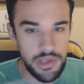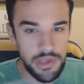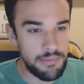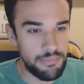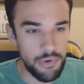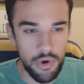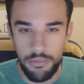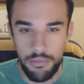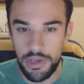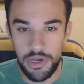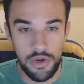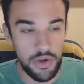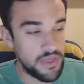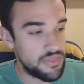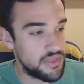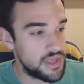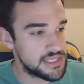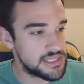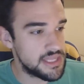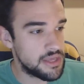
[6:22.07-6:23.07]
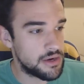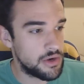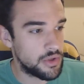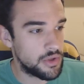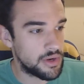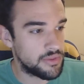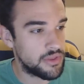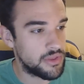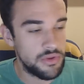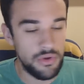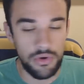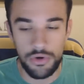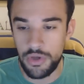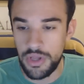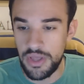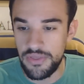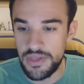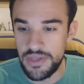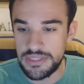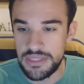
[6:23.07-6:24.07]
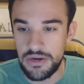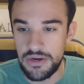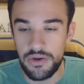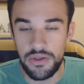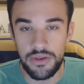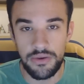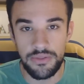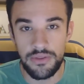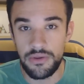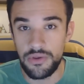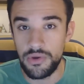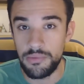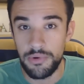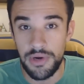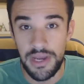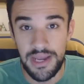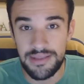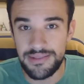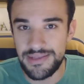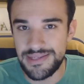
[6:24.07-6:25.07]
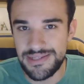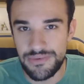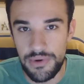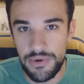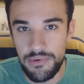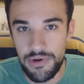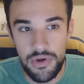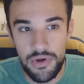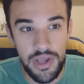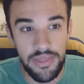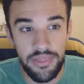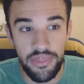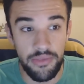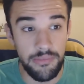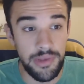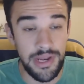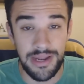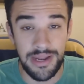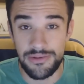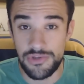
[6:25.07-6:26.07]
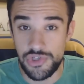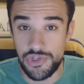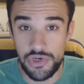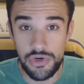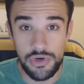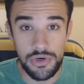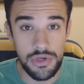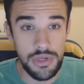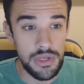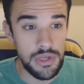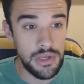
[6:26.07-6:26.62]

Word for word: y pum, y lo que hace este ahora lo quiero hacer yo, lo que hace este ahora lo quiero hacer yo, pues la gente se vuelve loca y dice, mira, yo